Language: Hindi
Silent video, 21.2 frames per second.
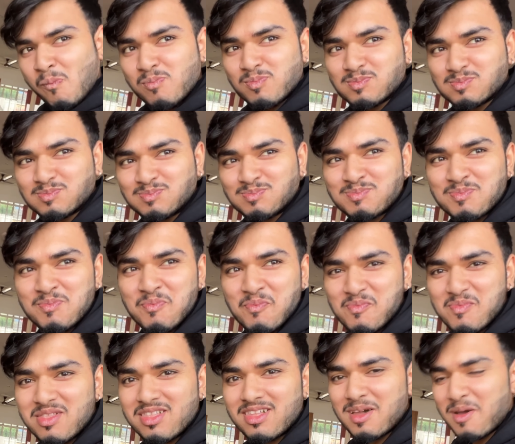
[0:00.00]
जेनविन
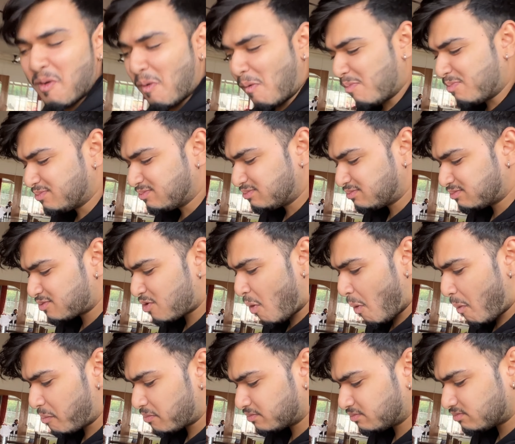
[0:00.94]
बताना कैसा लगा
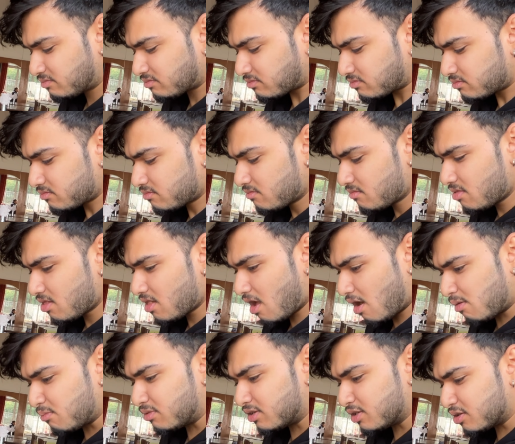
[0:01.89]

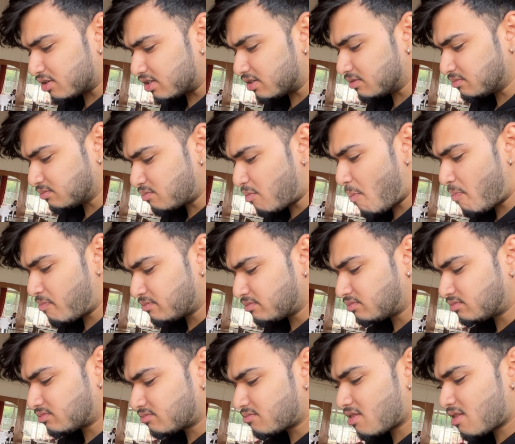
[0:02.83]
बढ़िया वाला
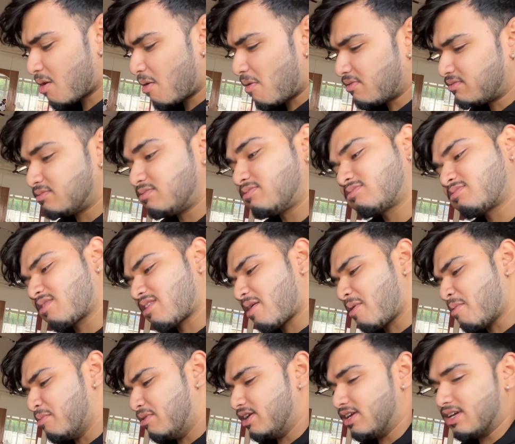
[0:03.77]
ओके ओके है
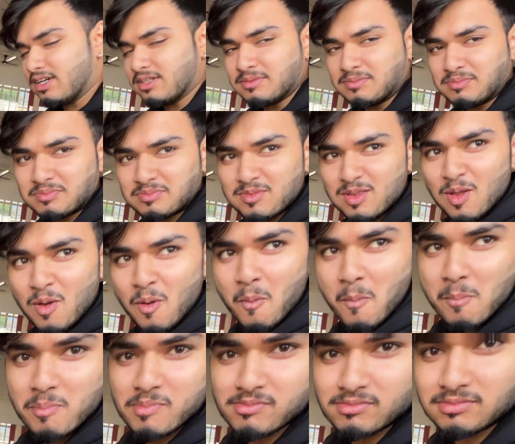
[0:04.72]
बढ़िया
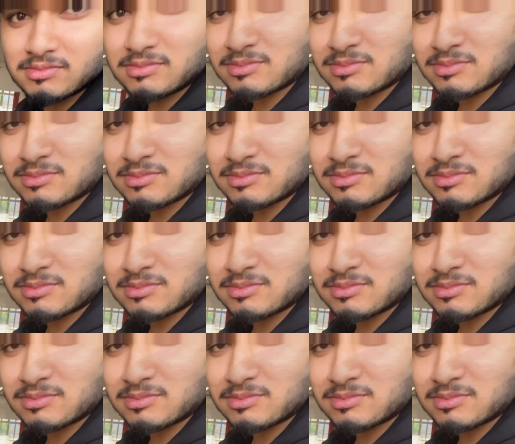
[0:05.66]
चलो अब मैं